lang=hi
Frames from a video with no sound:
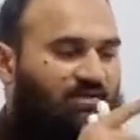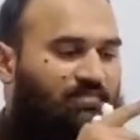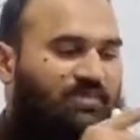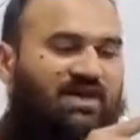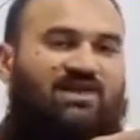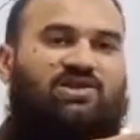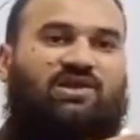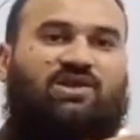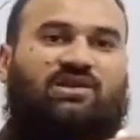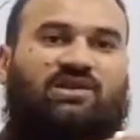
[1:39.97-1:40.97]
पीएन
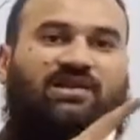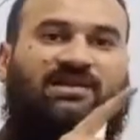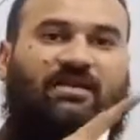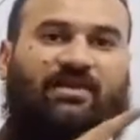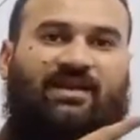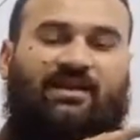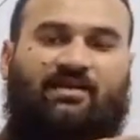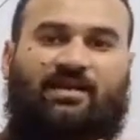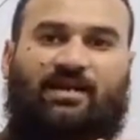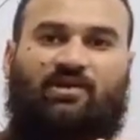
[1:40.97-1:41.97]
जंक्शन की
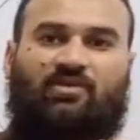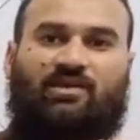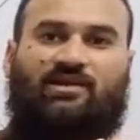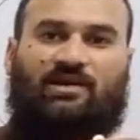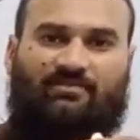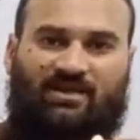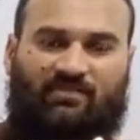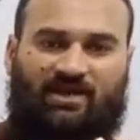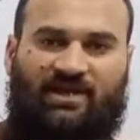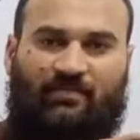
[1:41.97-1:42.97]
कनेक्टर डायोड की सबसे
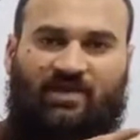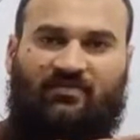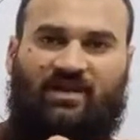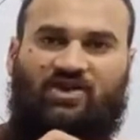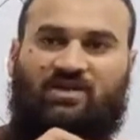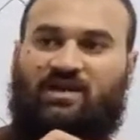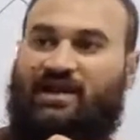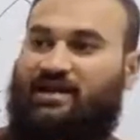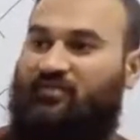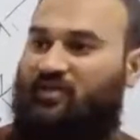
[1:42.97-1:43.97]
बड़ी एप्लीफिकेशन
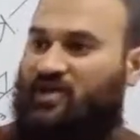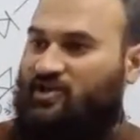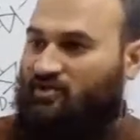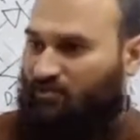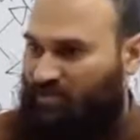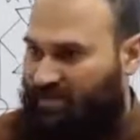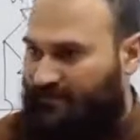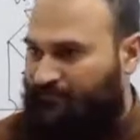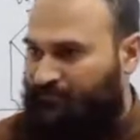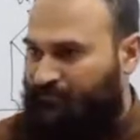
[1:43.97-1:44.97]
रेक्टिफिकेशन होती
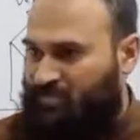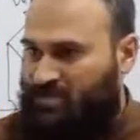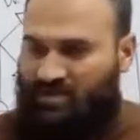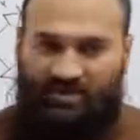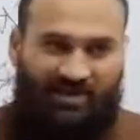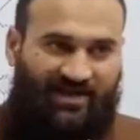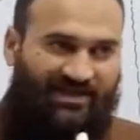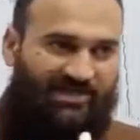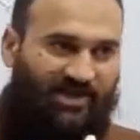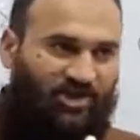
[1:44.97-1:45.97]
है ये
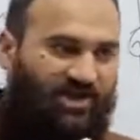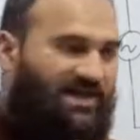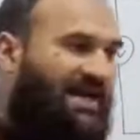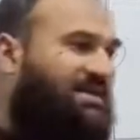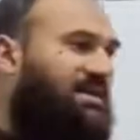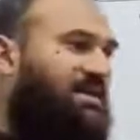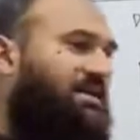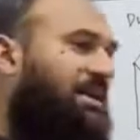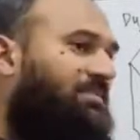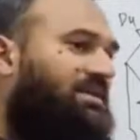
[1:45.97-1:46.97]
डिस्टिंक्शन याद रखनी
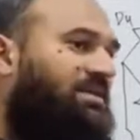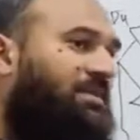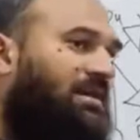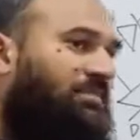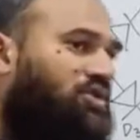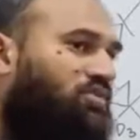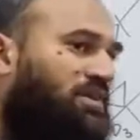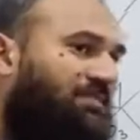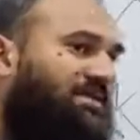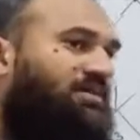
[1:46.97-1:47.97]
है आपने ये बड़ा मशहूर
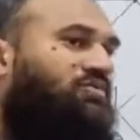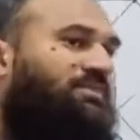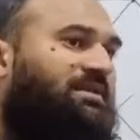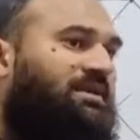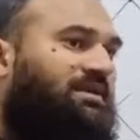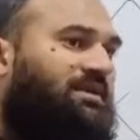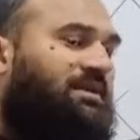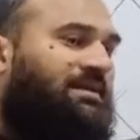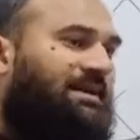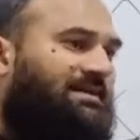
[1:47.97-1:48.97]
एम भी है
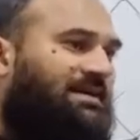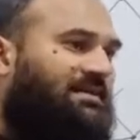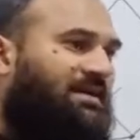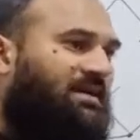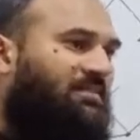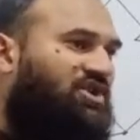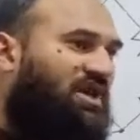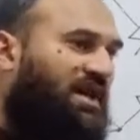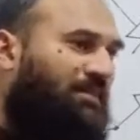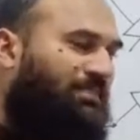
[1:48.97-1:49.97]
ट्रांजिस्टर
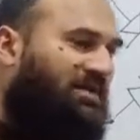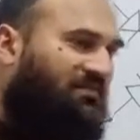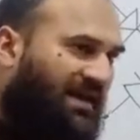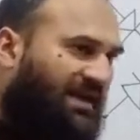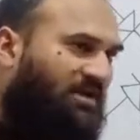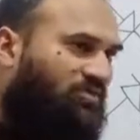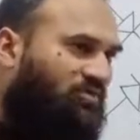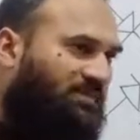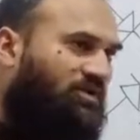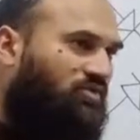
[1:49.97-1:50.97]
हमेशा एम्पलीफायर के
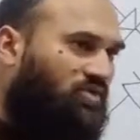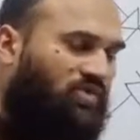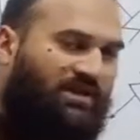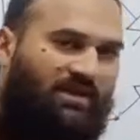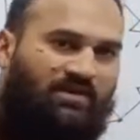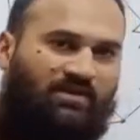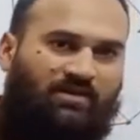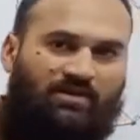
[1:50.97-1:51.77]
तौर पर यूज़ होता है